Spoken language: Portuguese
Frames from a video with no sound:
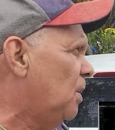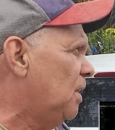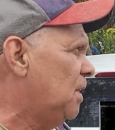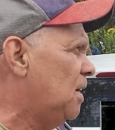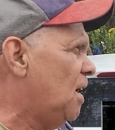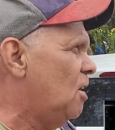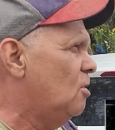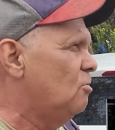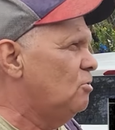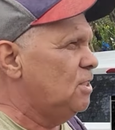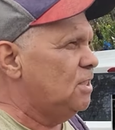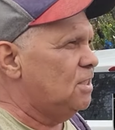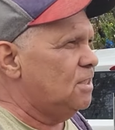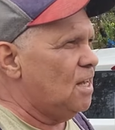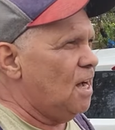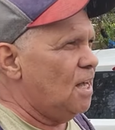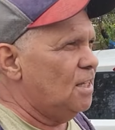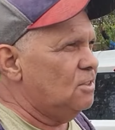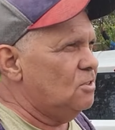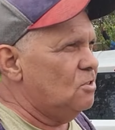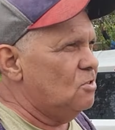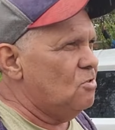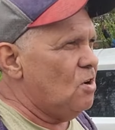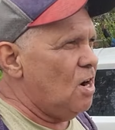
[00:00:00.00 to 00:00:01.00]
Pela né?
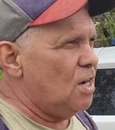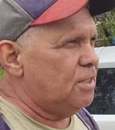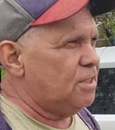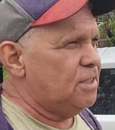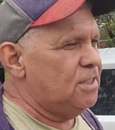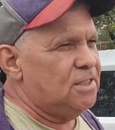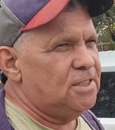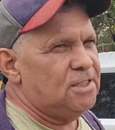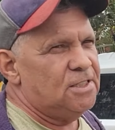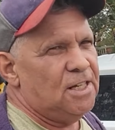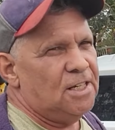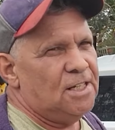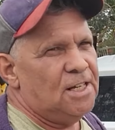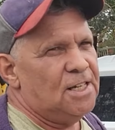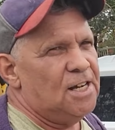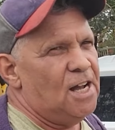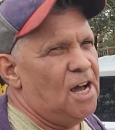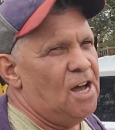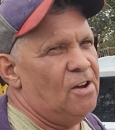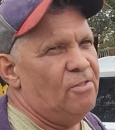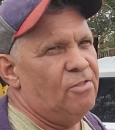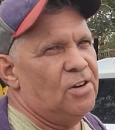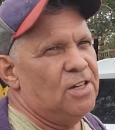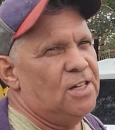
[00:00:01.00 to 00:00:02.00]
ruindade que eu acho que tinha, era
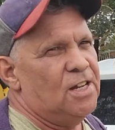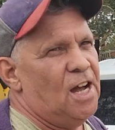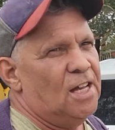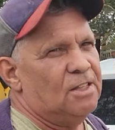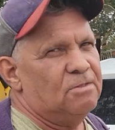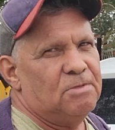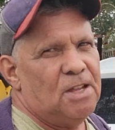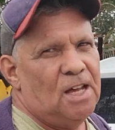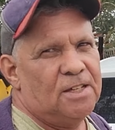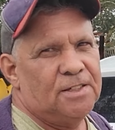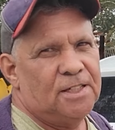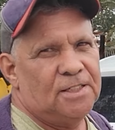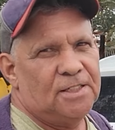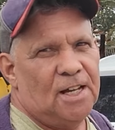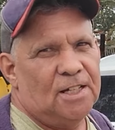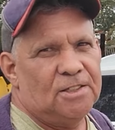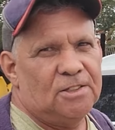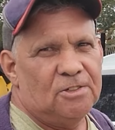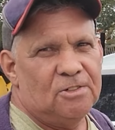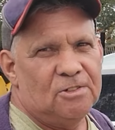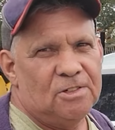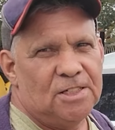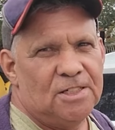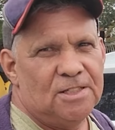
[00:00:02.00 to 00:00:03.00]
gato, foi gato na seta que
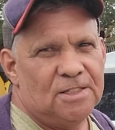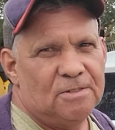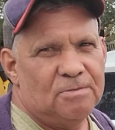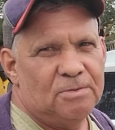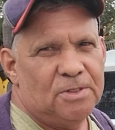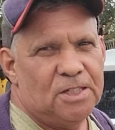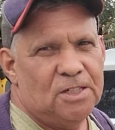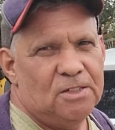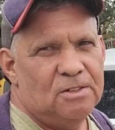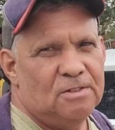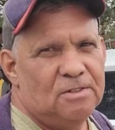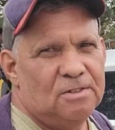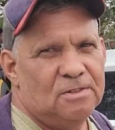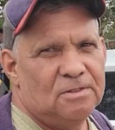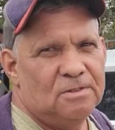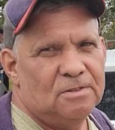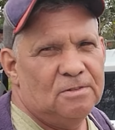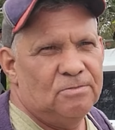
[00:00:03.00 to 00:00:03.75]
atirou ele, né? Porque, assim,